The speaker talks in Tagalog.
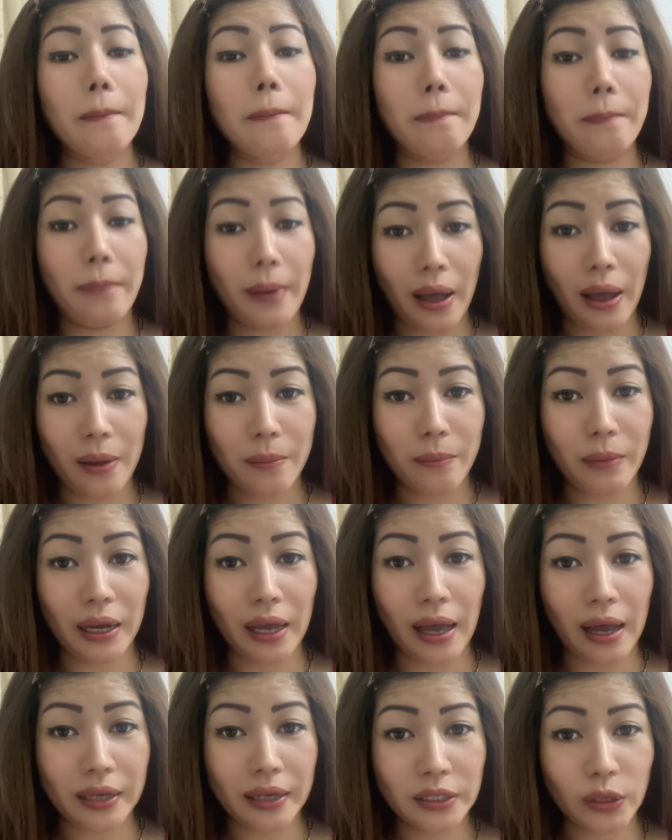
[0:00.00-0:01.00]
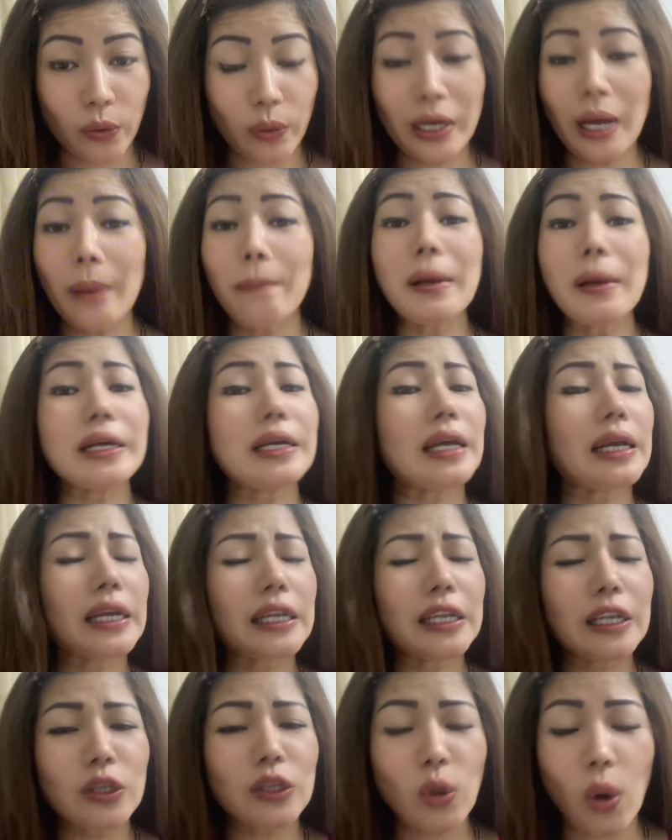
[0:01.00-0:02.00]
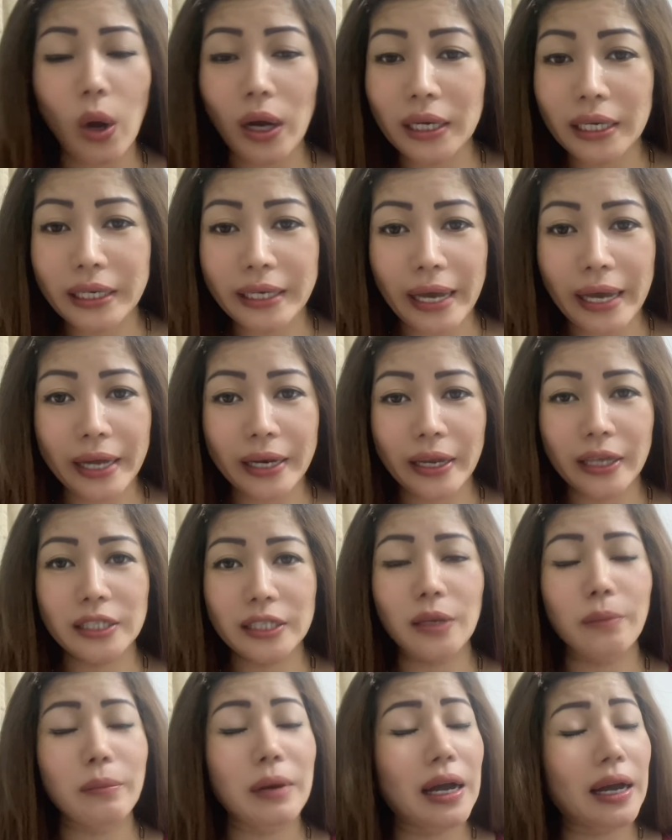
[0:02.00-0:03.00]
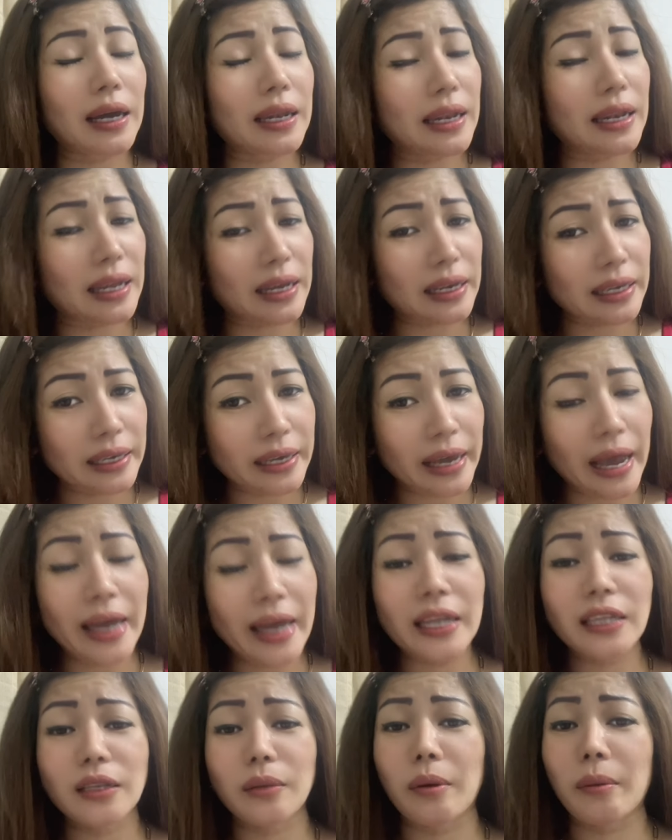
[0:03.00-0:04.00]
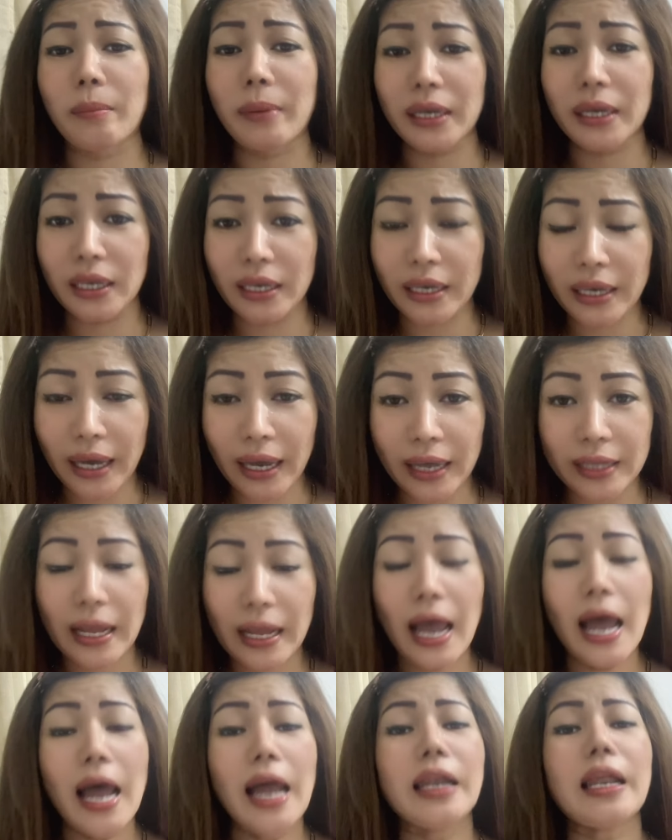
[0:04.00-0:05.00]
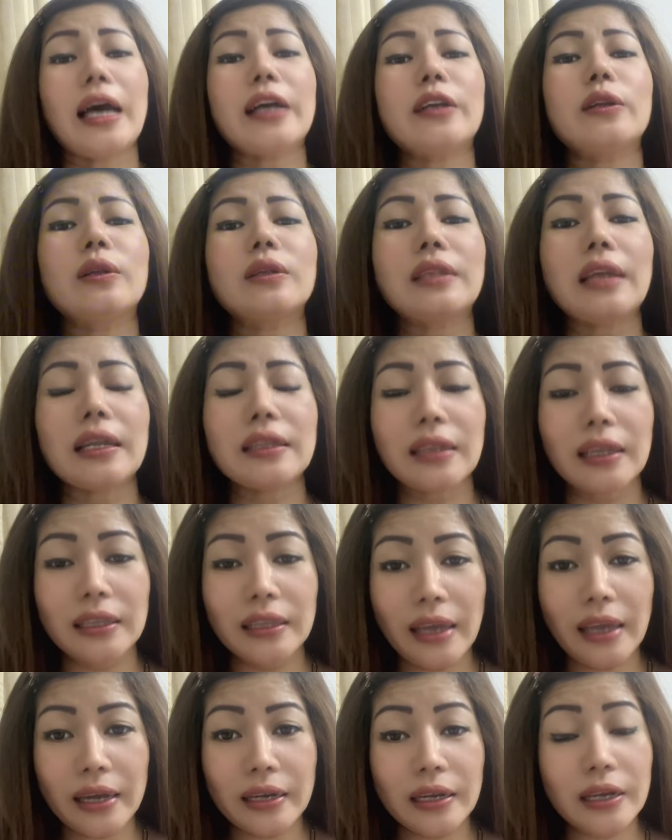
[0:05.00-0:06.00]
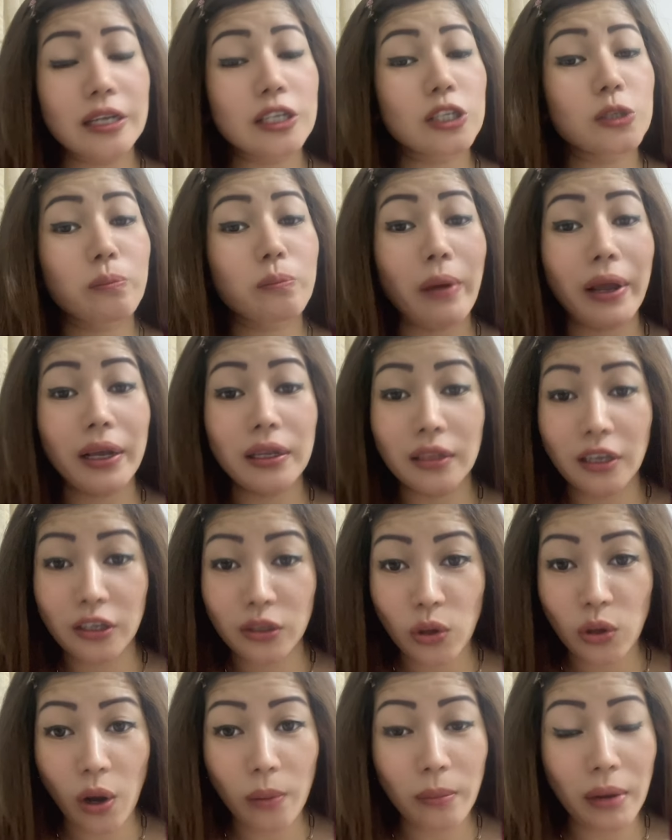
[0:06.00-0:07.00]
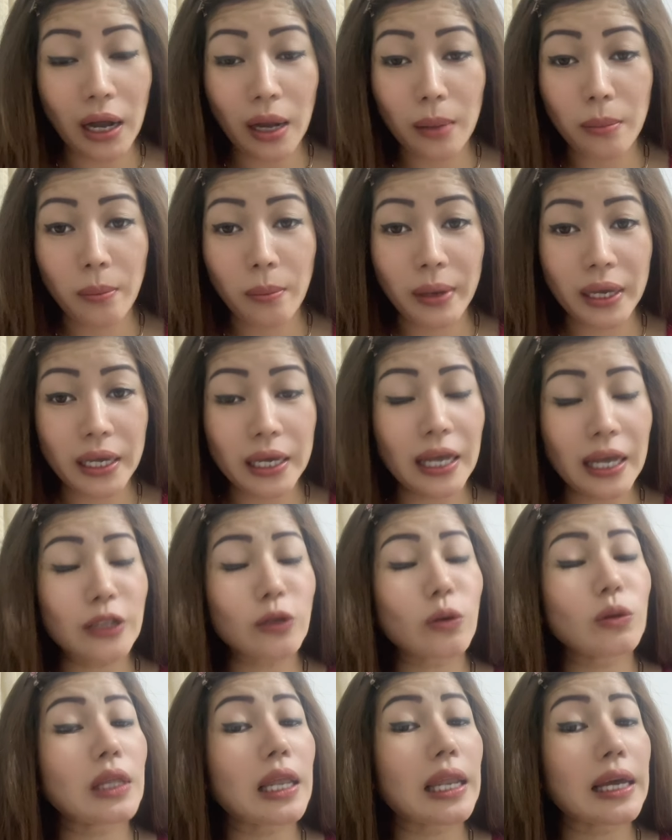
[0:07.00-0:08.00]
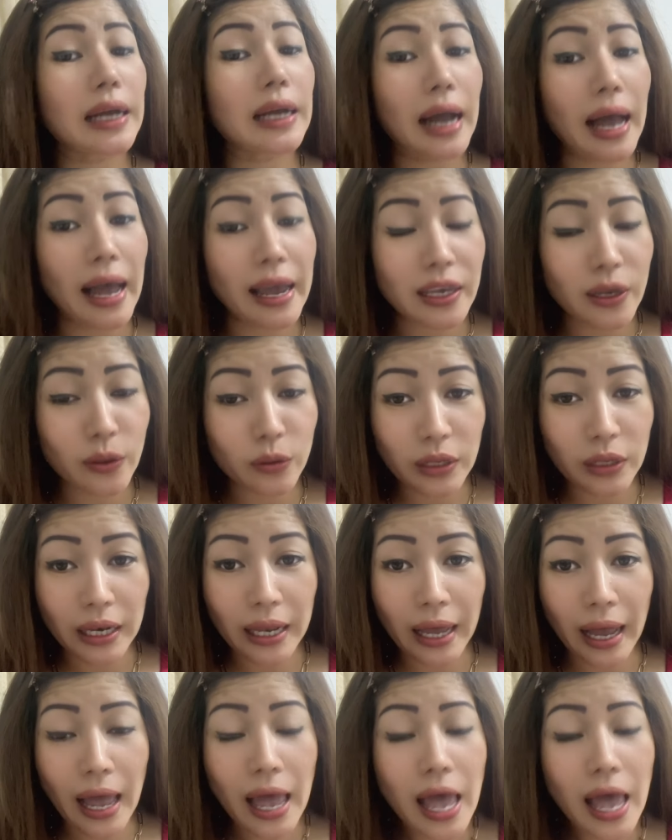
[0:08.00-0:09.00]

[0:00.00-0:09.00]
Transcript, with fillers: pa mga kasawi. Kapag ganito ang nangyari sa mga kalalakihan at kababaihan, lagi ang tatandaan, i-respect ninyo ang mga kababaihan kung talagang ayaw nila.